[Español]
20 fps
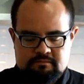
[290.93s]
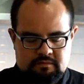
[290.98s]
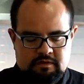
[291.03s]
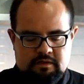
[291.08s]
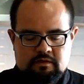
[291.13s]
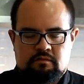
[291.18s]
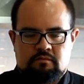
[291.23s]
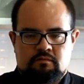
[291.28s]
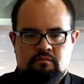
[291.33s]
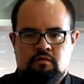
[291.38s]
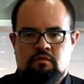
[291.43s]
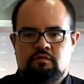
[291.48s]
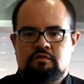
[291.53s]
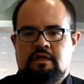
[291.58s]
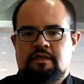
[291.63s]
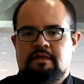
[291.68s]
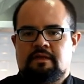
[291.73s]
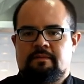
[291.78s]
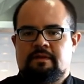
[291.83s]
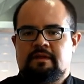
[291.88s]
O sea,
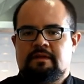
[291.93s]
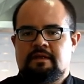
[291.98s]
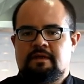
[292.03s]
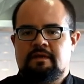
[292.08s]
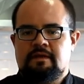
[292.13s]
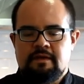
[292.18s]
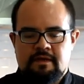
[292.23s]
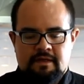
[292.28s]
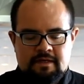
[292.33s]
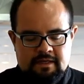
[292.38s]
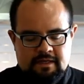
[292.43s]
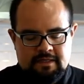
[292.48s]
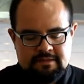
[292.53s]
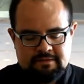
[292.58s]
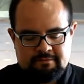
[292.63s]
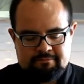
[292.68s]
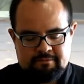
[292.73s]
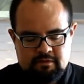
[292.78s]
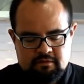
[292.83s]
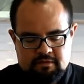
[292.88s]
constantemente,
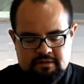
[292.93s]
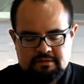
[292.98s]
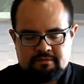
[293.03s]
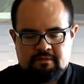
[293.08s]
ese filo que